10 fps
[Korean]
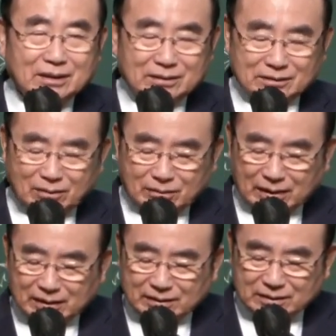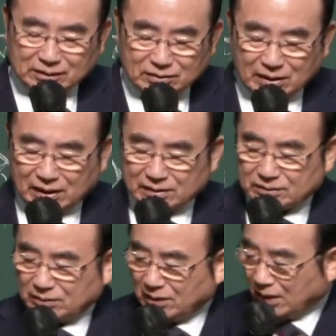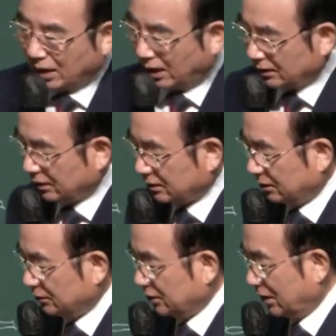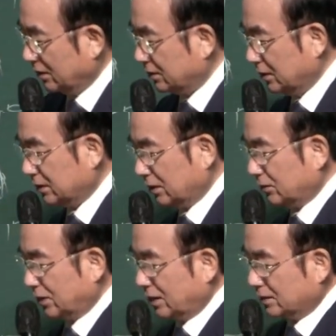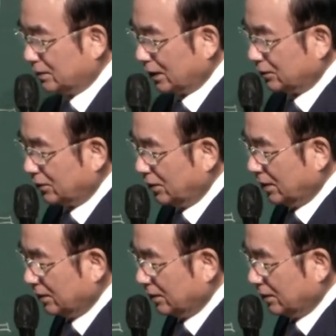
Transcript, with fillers: 그러니 혹한 그런 성도 제가 하죠. 아니 그러면 나는 직장도 다니지 말고